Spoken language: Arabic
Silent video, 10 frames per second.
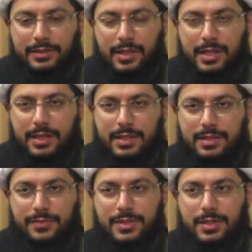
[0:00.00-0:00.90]
طريق
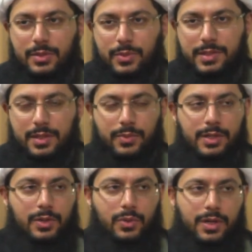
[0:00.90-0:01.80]
تفسير
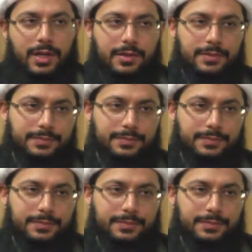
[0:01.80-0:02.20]
وتأويل القرآن